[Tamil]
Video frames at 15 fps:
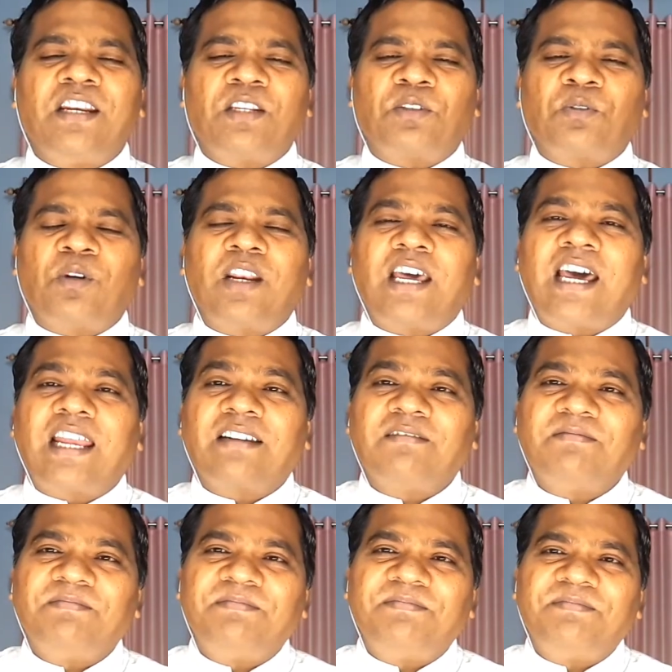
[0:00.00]
என்று சொன்னார்
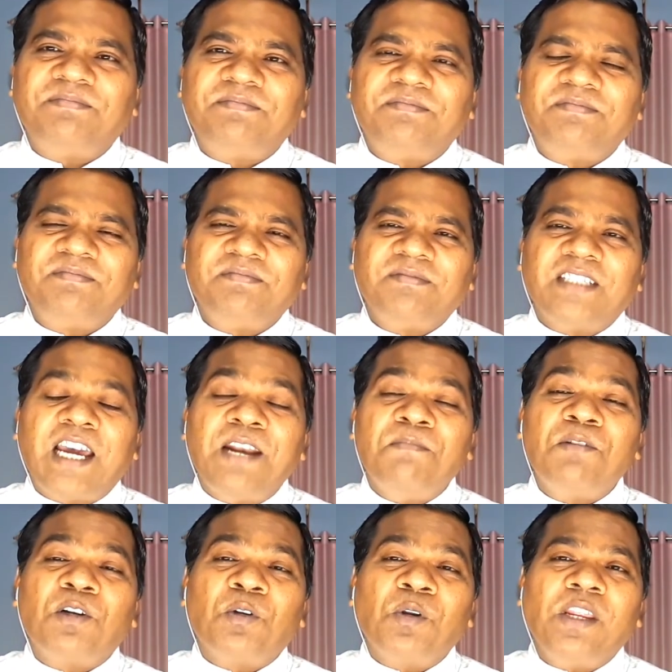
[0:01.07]

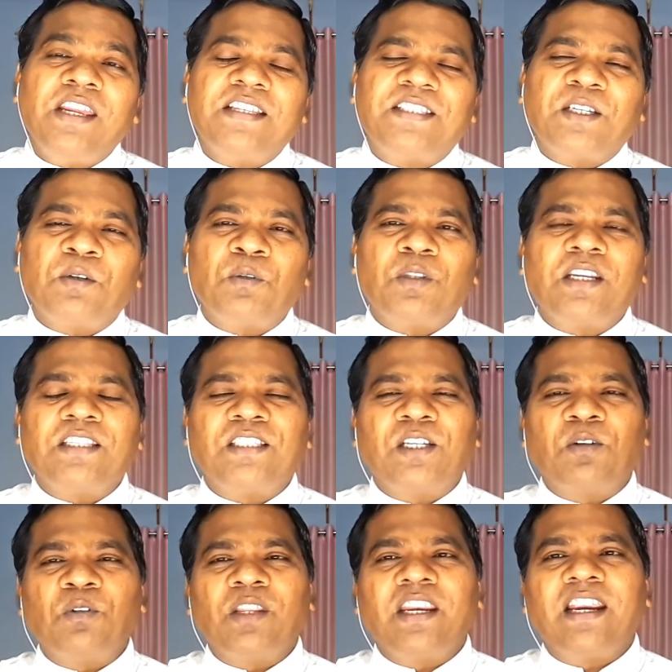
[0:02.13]
அன்புக்குரிய சகோதர
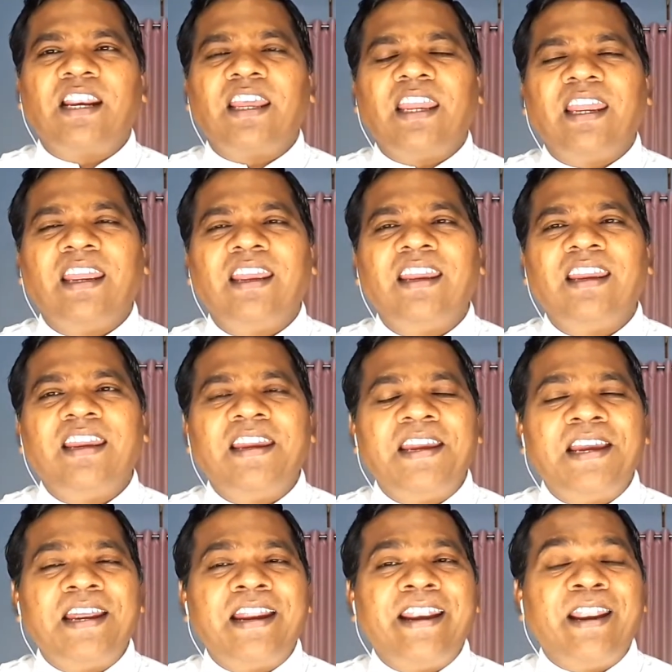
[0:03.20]
சகோதரிகளே
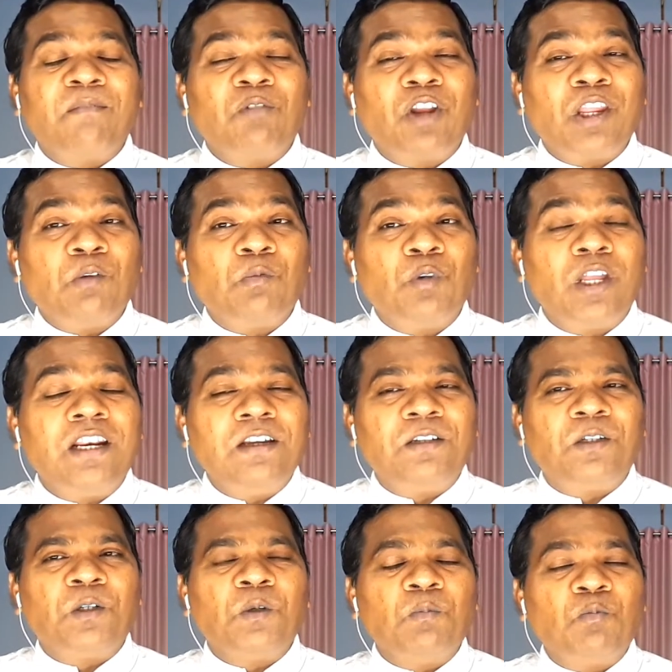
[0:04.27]
நம்முடைய
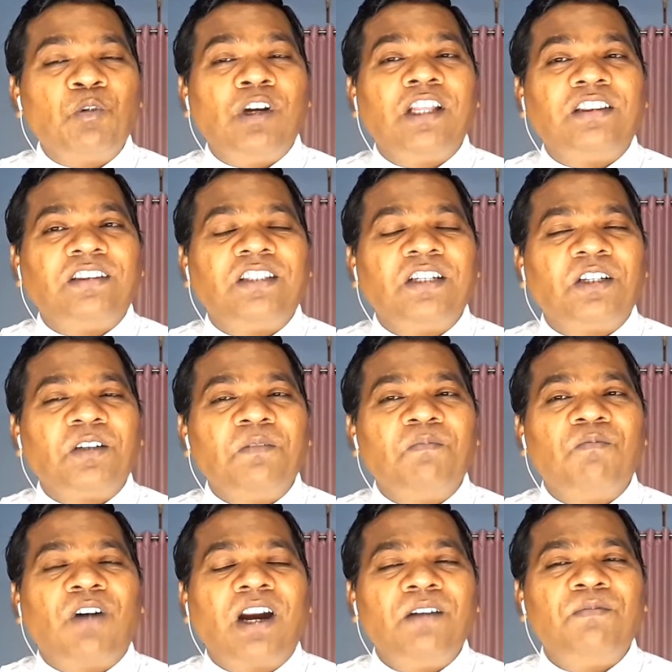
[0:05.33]
உடலுக்கும் உள்ளத்திற்கும்
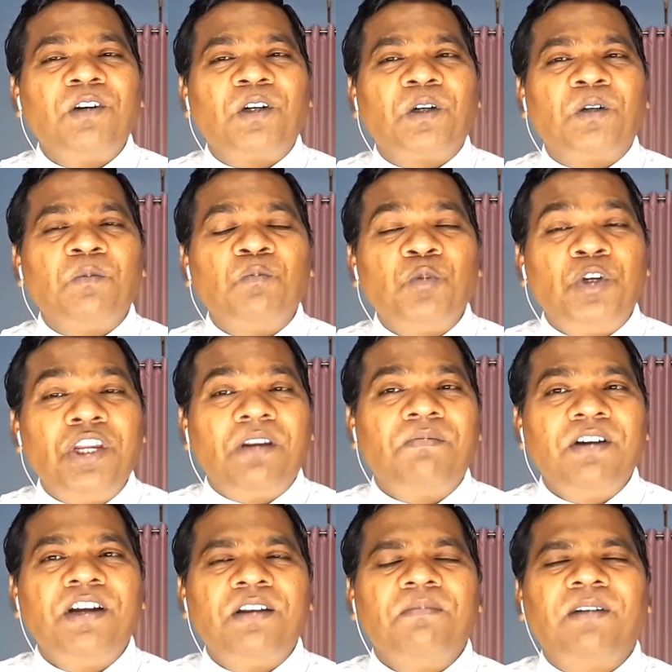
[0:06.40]
வாழ்வுக்கும் உயிர்
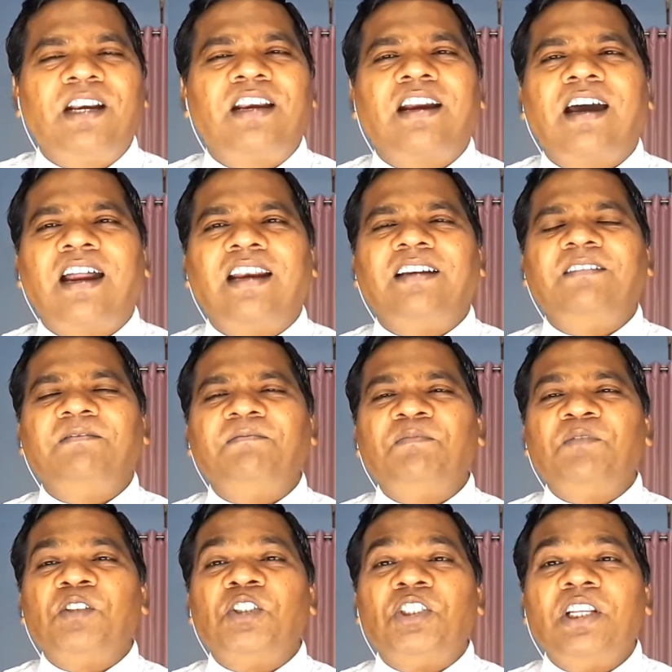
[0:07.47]
வேண்டுமென்றால்
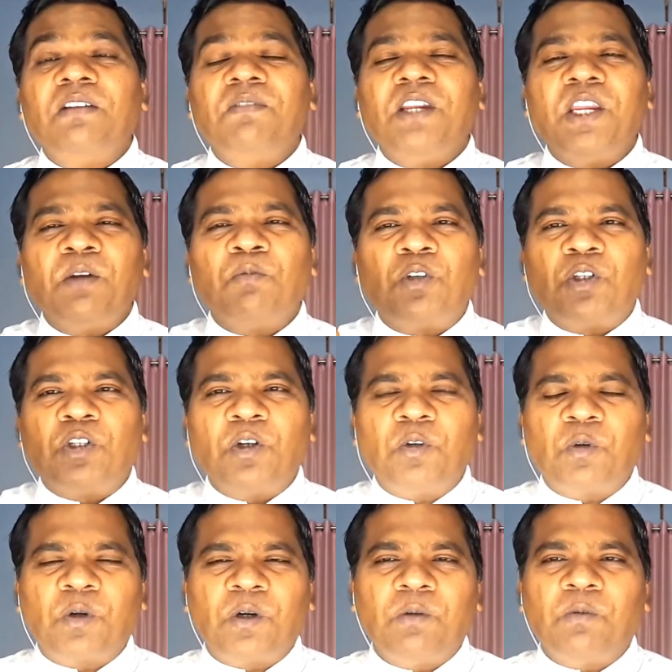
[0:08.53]
சிலுவையை உற்று
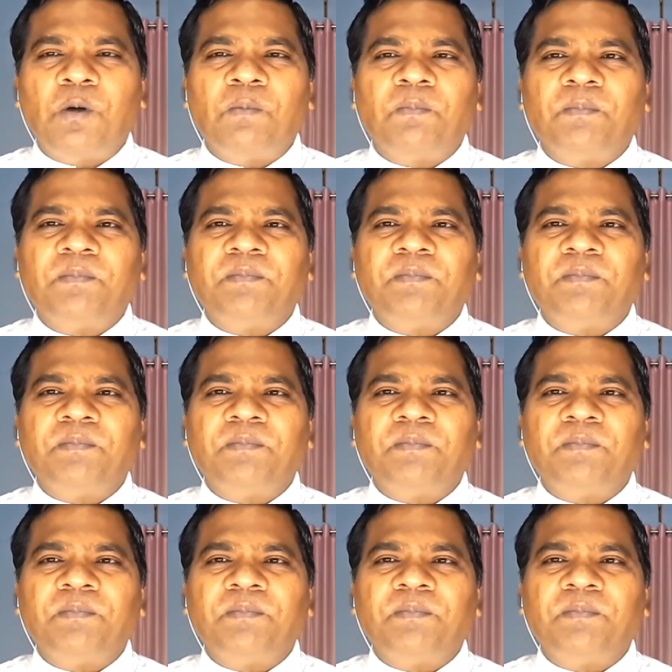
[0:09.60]
நோக்குவோம்